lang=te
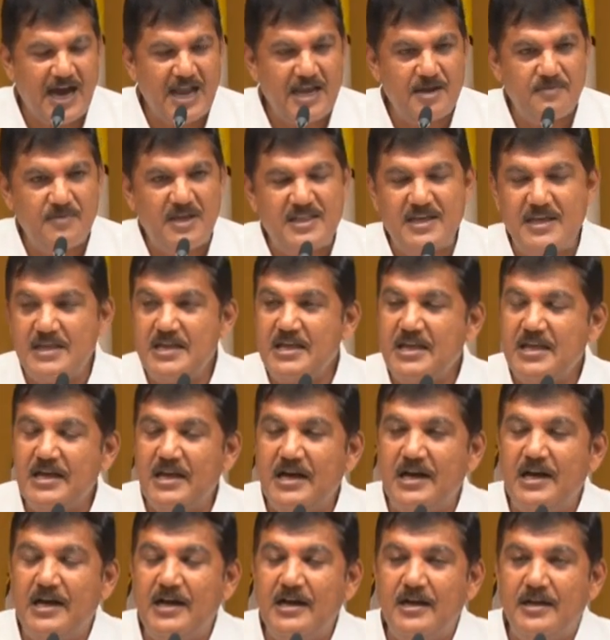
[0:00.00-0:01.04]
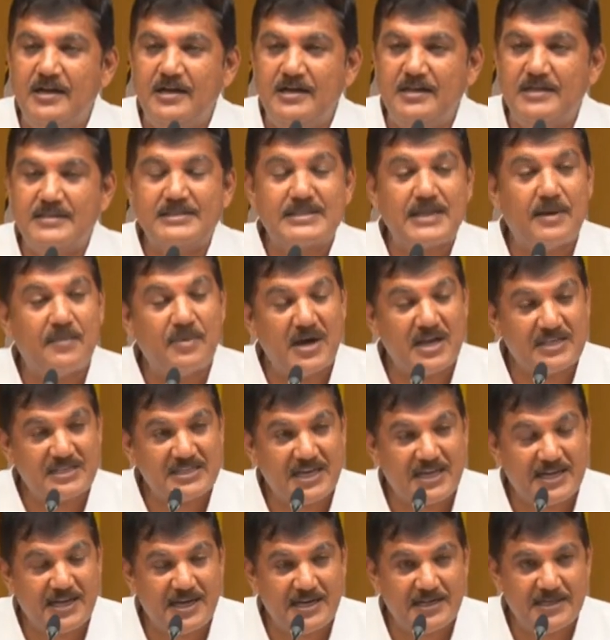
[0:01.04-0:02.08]
దాని మీద ఈయన
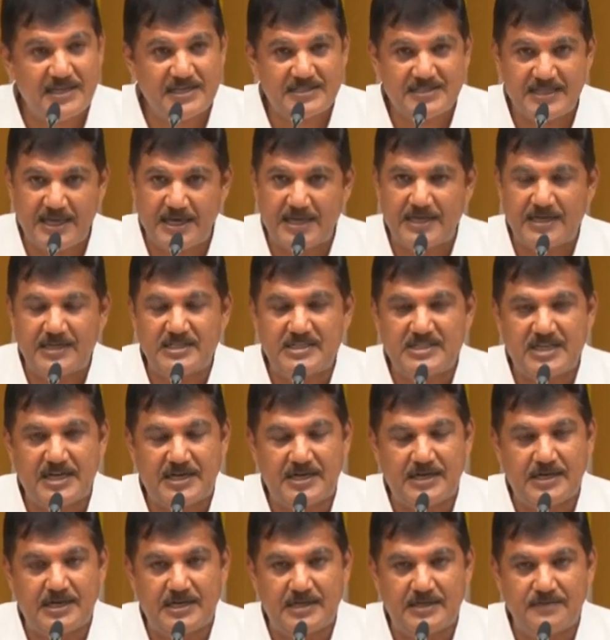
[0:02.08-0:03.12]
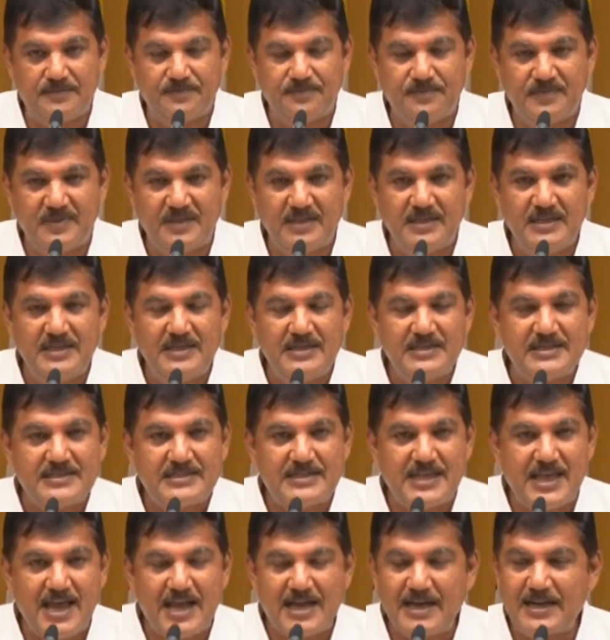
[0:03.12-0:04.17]
సమాచారాన్ని సేకరించారంట
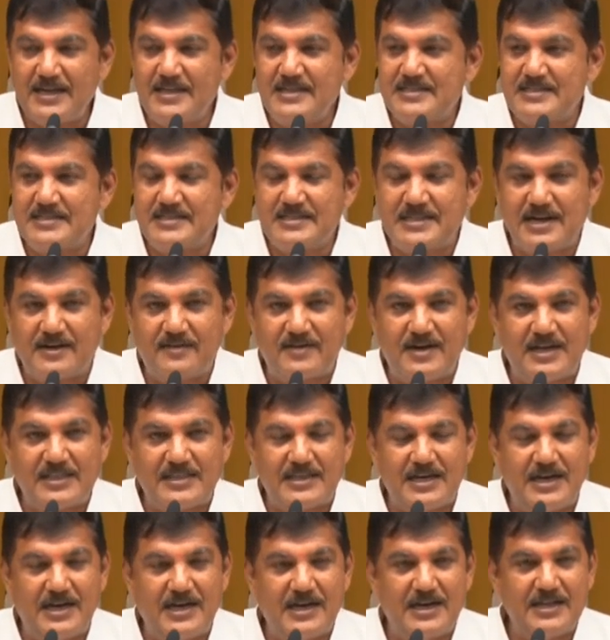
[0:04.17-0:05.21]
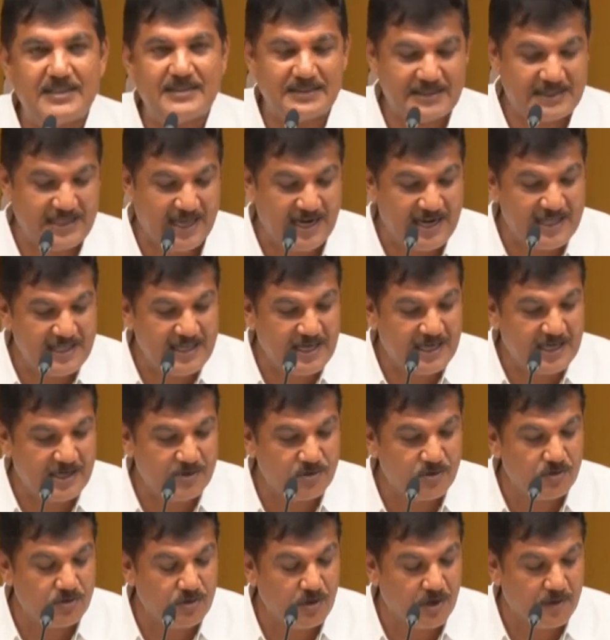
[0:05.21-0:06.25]
సేకరించిన తర్వాత తన దగ్గర
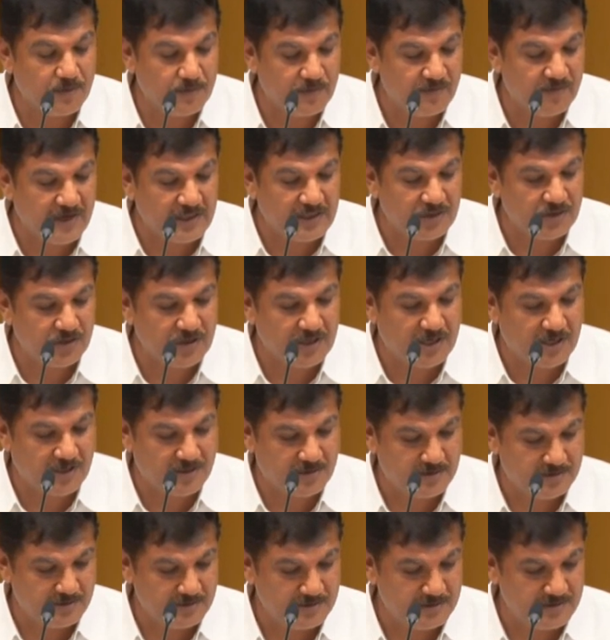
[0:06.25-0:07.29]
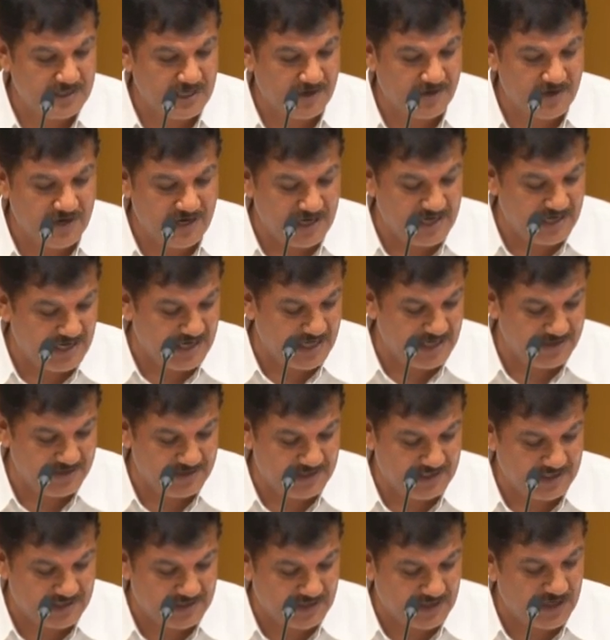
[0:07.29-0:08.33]
ఇంకొక వ్యక్తి ఉన్నాడు ఎవరంటే నేను
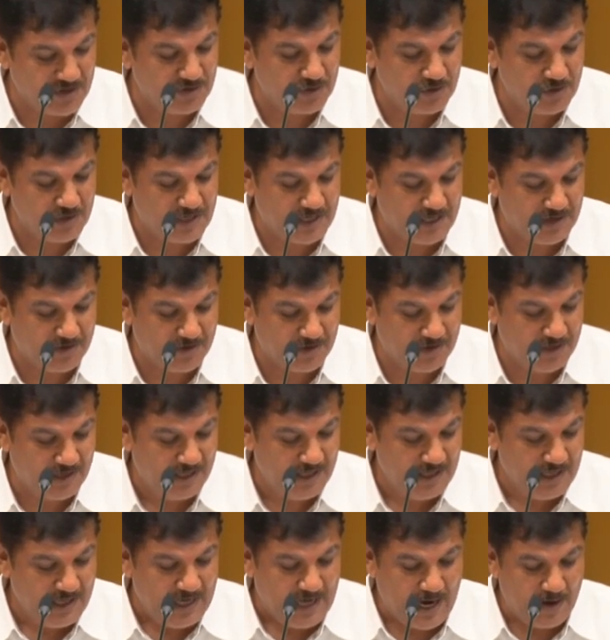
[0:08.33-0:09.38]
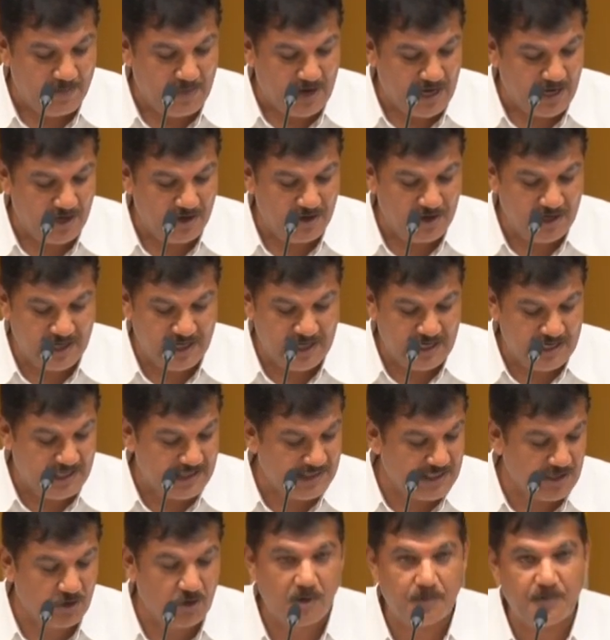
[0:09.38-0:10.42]
జస్ట్ కనుక్కున్నా ఎవరో ఆ మండలంలో
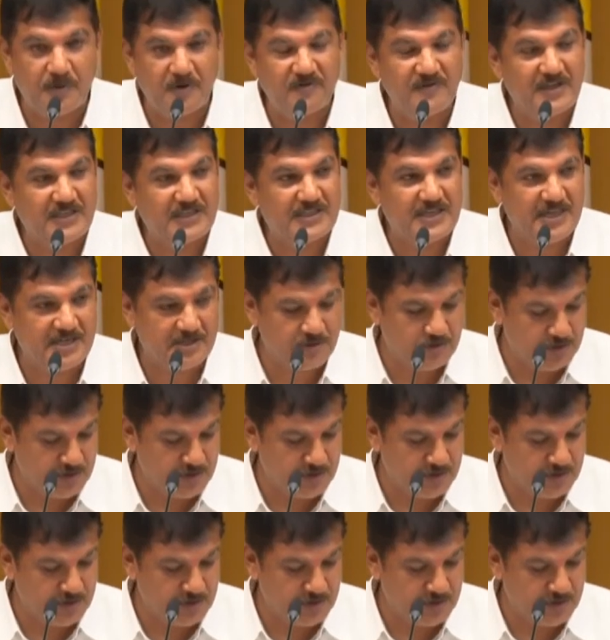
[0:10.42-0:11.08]
ఈయన ఎంత గొప్ప వ్యక్తి